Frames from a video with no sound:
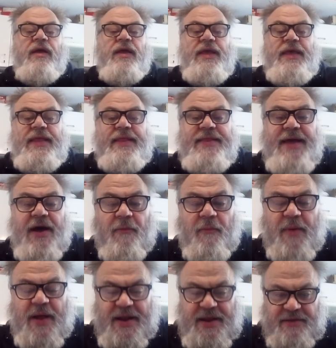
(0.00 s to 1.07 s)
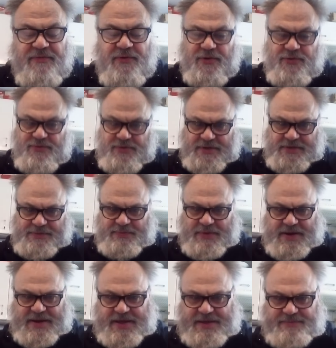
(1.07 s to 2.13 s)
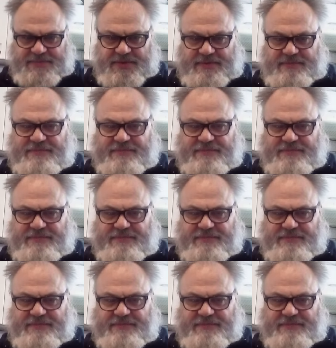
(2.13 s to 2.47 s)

I to paliwo, które spalamy,